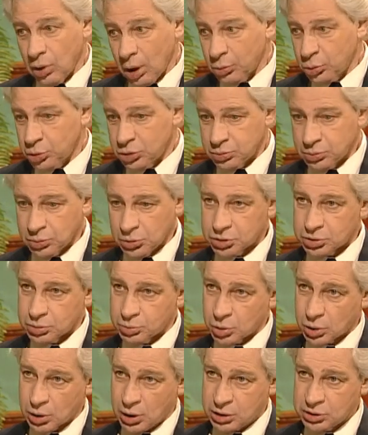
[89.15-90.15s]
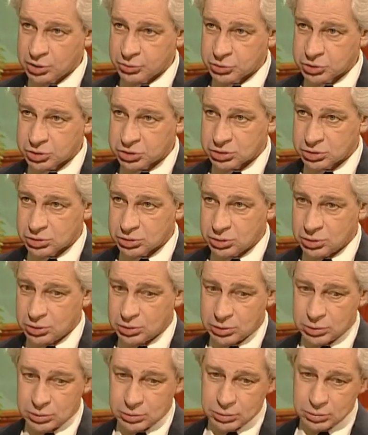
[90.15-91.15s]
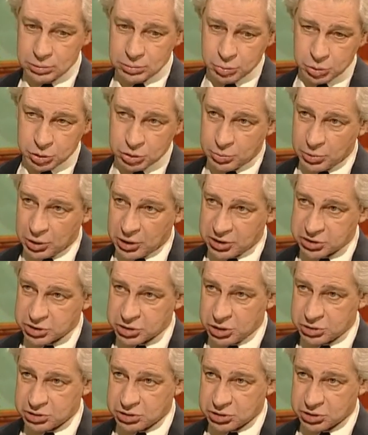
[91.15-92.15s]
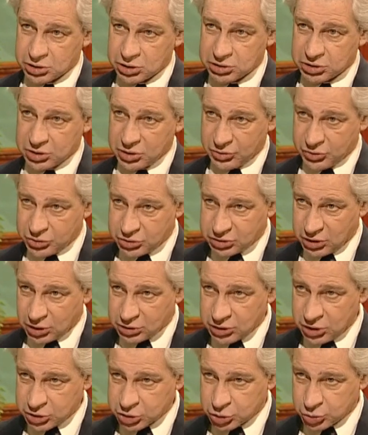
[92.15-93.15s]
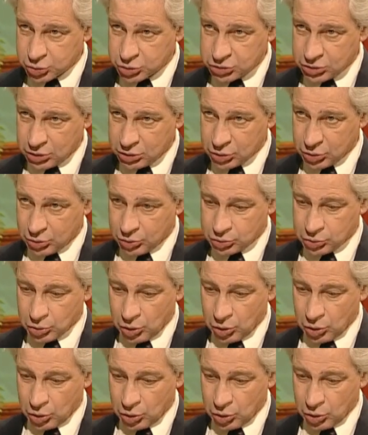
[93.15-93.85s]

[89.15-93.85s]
а будем мы этому радоваться или будем огорчаться, это зависит от наших установок.